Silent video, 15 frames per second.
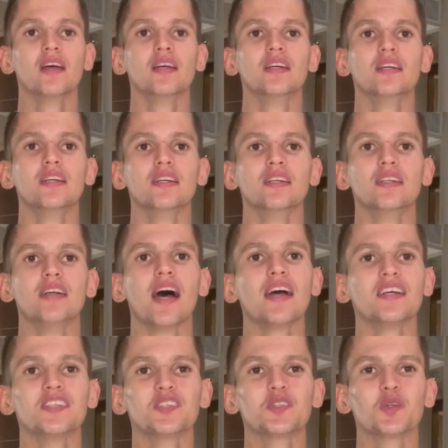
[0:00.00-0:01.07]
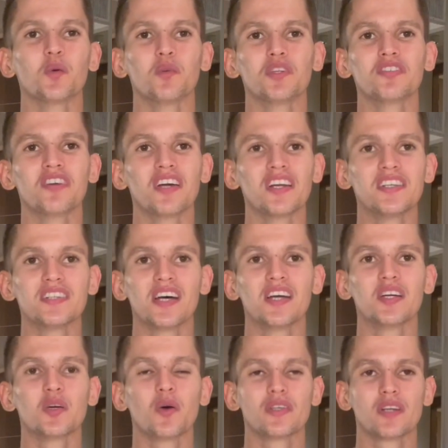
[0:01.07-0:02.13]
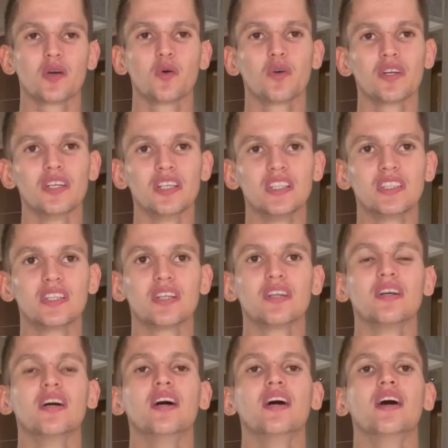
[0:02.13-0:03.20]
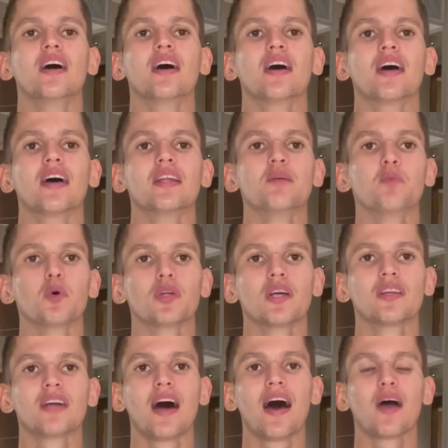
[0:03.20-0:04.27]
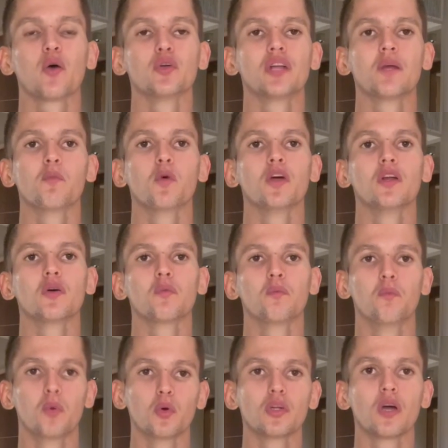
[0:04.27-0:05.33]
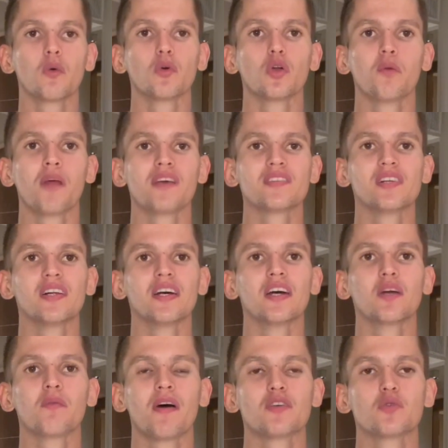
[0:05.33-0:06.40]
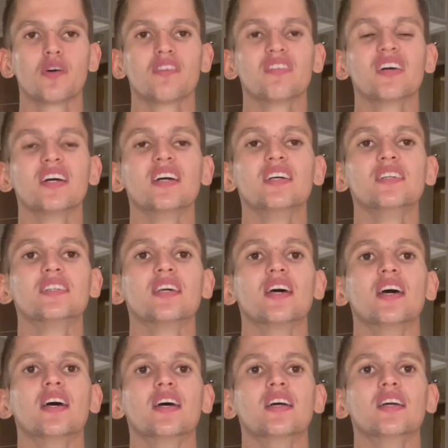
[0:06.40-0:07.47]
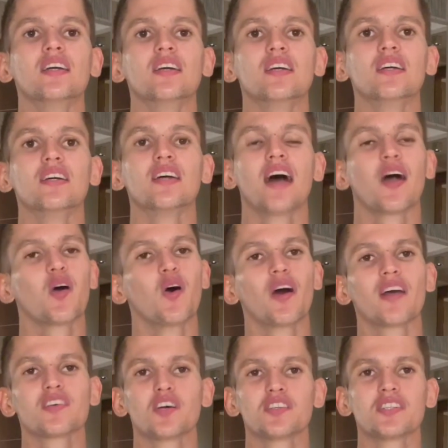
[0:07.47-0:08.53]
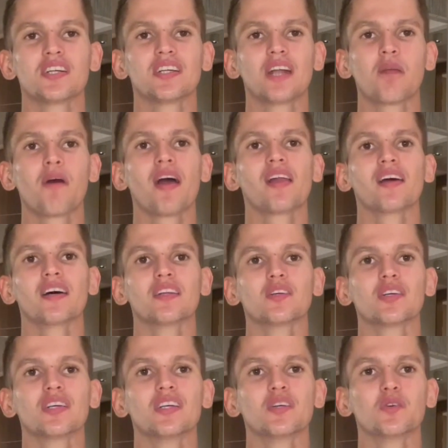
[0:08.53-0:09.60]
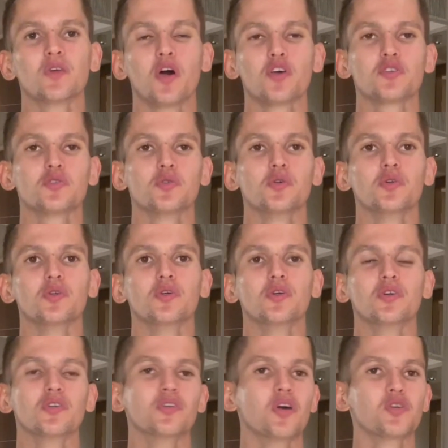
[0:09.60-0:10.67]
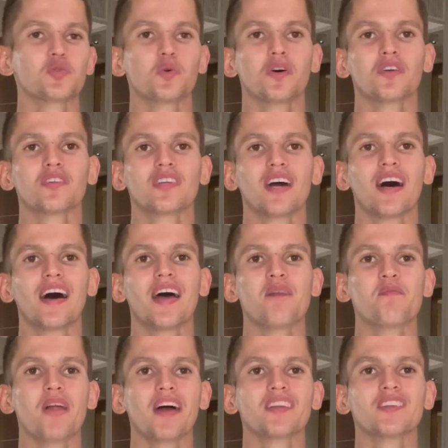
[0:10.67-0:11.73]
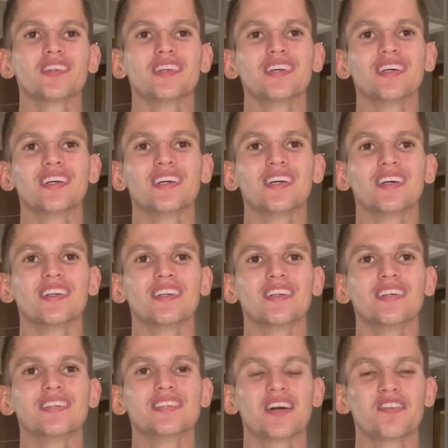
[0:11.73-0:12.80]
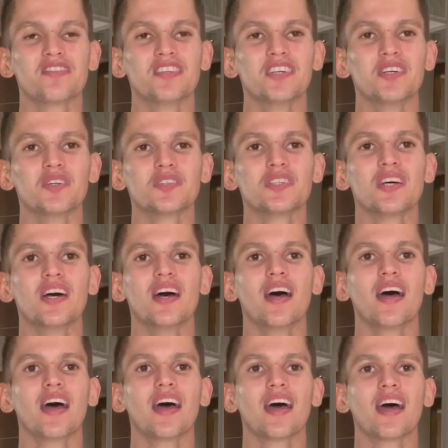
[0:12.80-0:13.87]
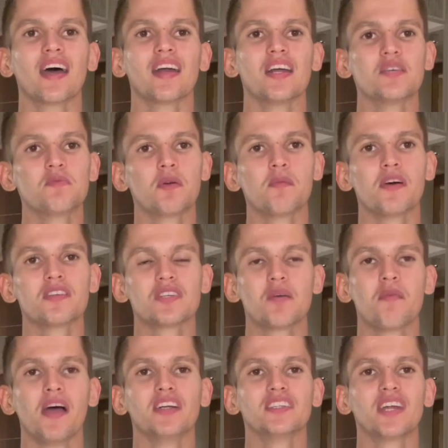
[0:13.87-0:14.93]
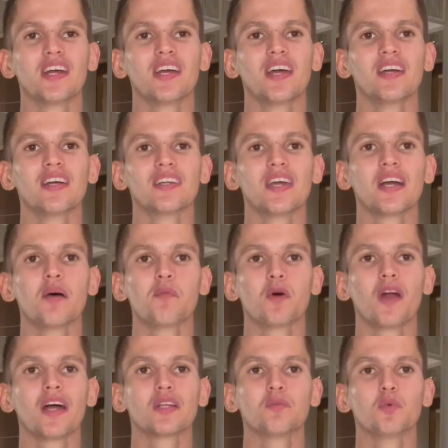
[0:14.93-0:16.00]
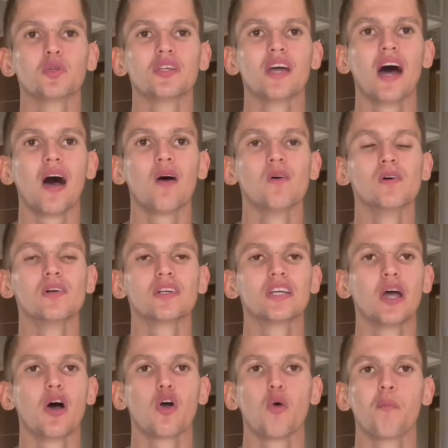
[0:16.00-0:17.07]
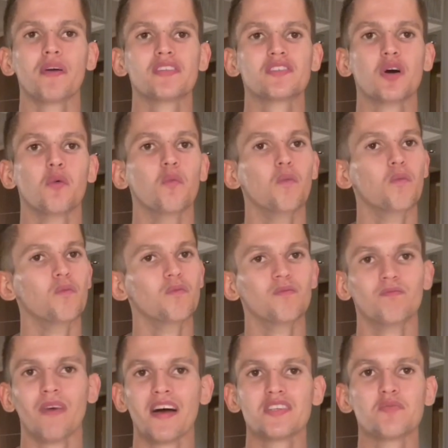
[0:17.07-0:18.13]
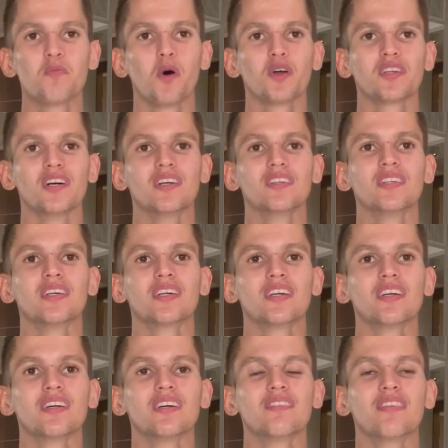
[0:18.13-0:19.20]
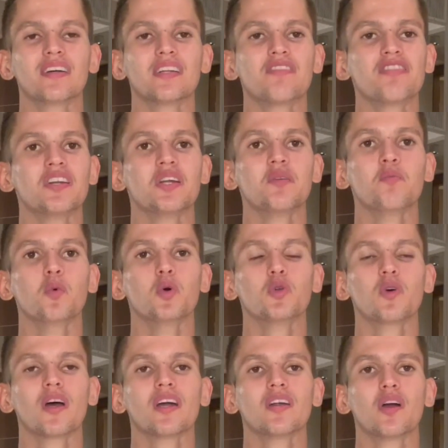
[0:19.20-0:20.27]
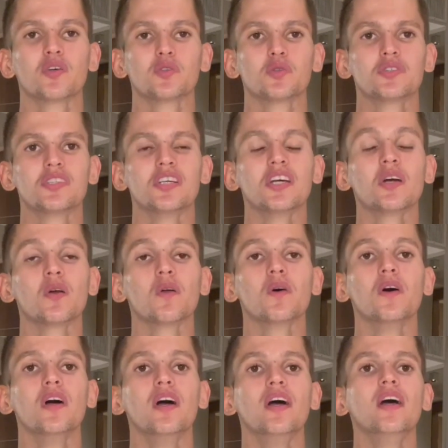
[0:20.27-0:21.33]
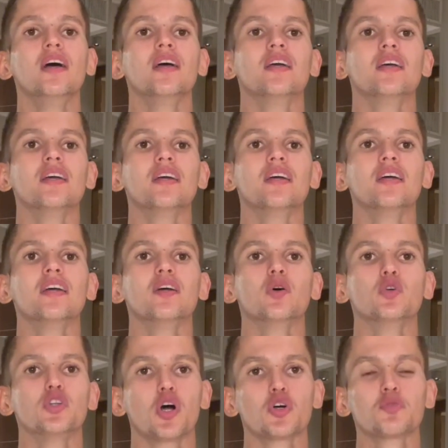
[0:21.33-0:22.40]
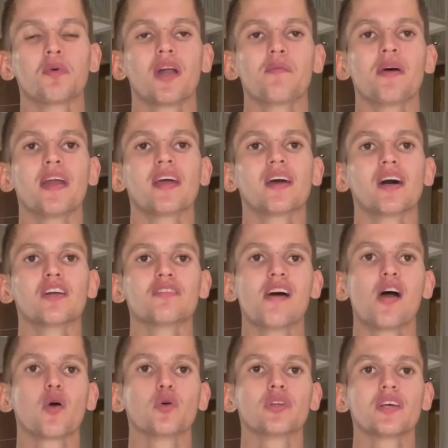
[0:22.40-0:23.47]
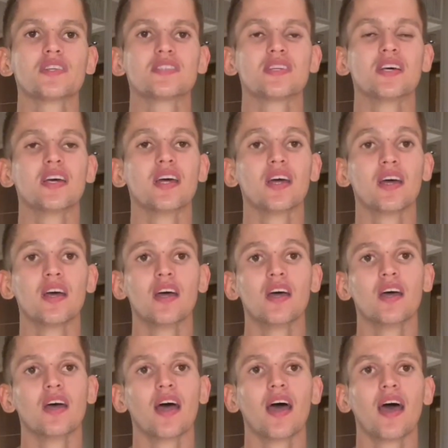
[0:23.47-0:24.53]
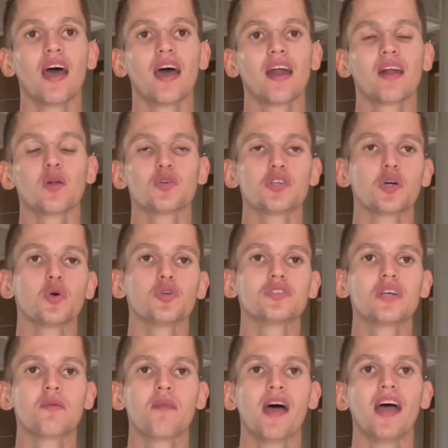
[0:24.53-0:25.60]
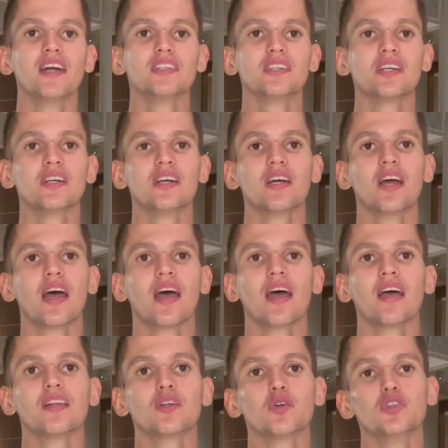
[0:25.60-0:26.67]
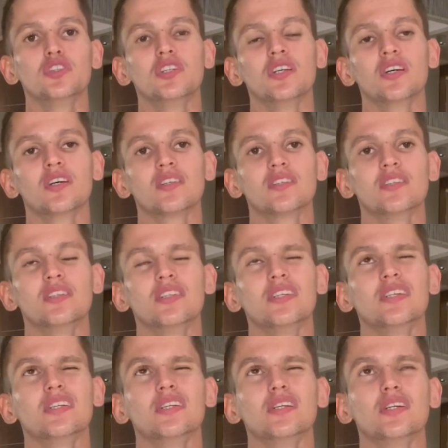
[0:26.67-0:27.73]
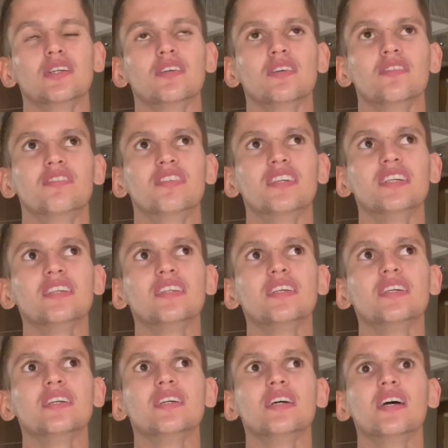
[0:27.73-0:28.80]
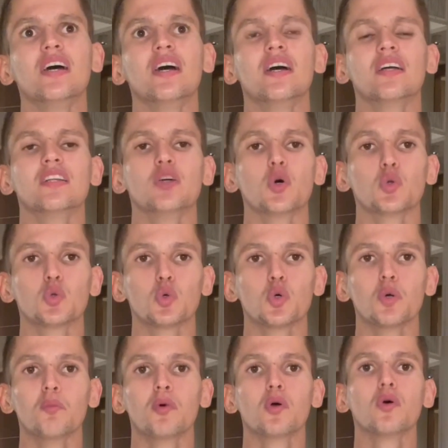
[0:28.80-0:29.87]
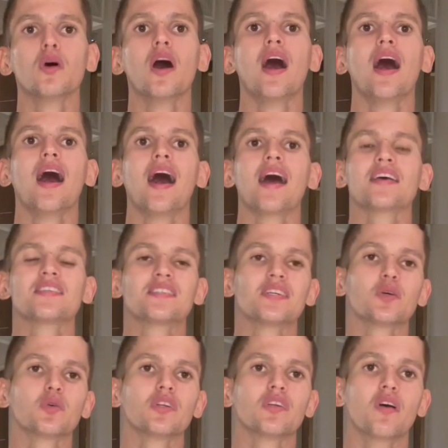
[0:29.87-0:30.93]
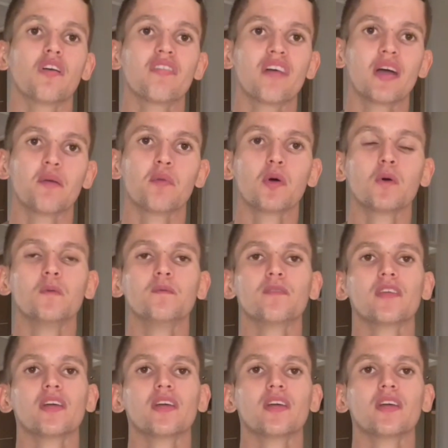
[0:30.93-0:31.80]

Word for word: E é isso, estou muito feliz aí com essa conquista, é, de poder estar tá contribuindo para o taekwondo brasileiro mais uma vez. E agora é só seguir trabalhando, que o nosso, nosso ano está repleto de, de desafios. É, nesse primeiro semestre aí ainda tem campeonato mundial, que é uma competição mais importante que vai definir muito aí nosso ciclo. E os Jogos Pan-Americanos vai acontecer é, no segundo semestre, é, entre os dias de 20 de outubro a 5 de novembro.